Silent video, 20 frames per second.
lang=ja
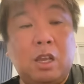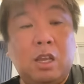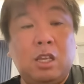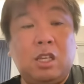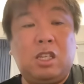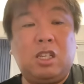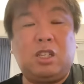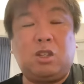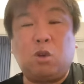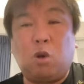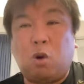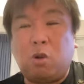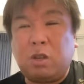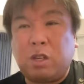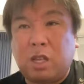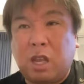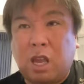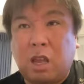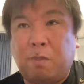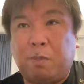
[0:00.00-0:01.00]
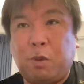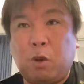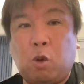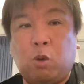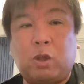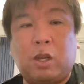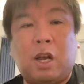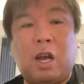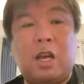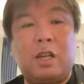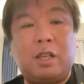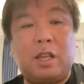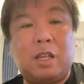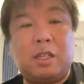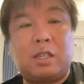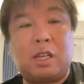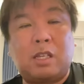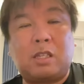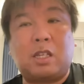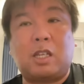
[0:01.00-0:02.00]
非常にね、お互いね、
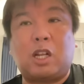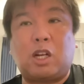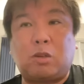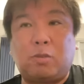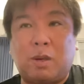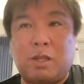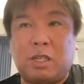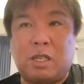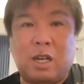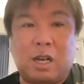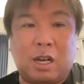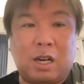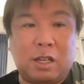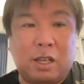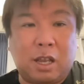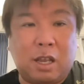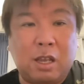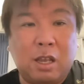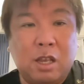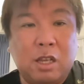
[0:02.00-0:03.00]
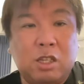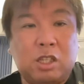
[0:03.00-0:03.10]
切磋琢磨しながらね、